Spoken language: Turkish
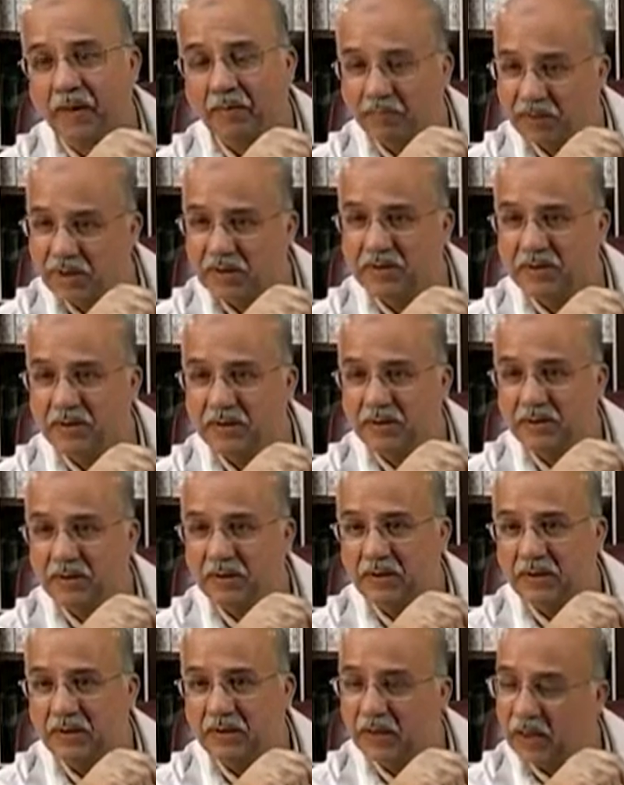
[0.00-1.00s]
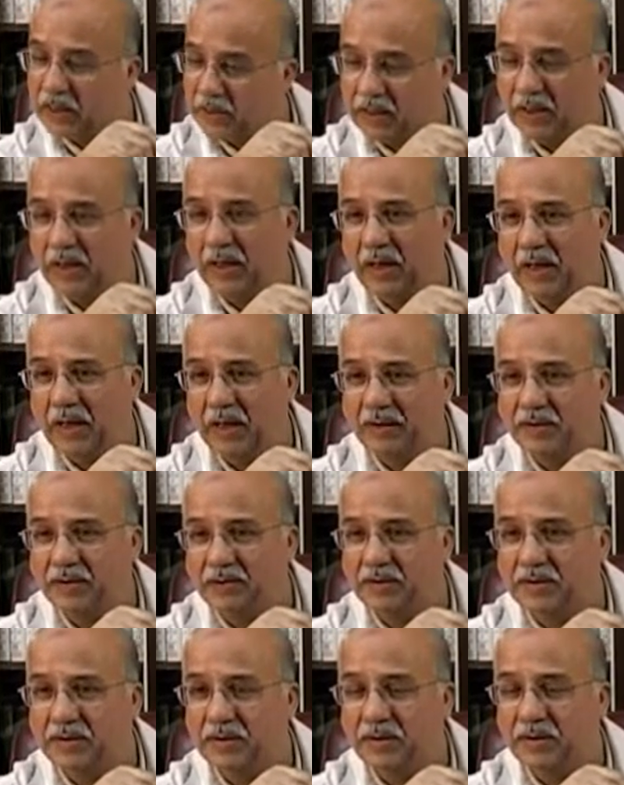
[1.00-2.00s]
Biz Allah'a
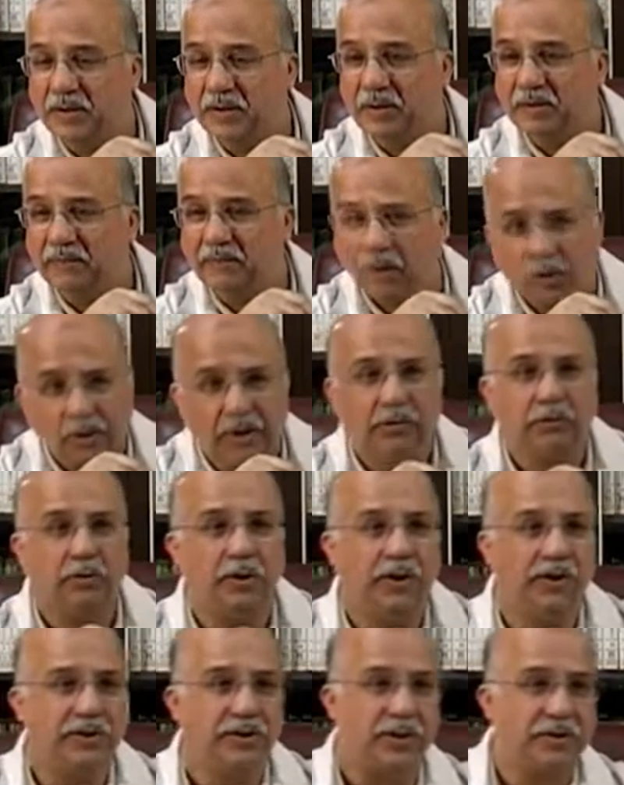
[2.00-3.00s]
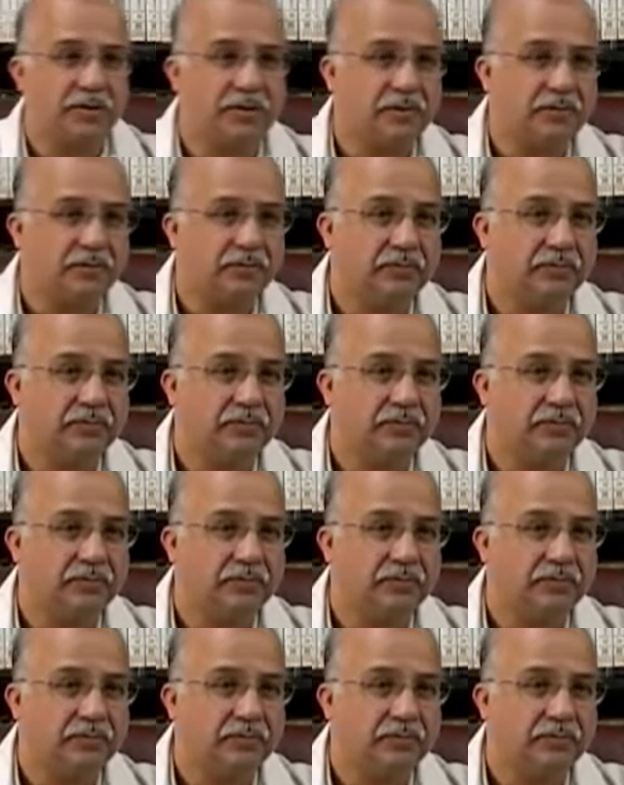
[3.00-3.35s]
aitiz ve ona döneceğiz.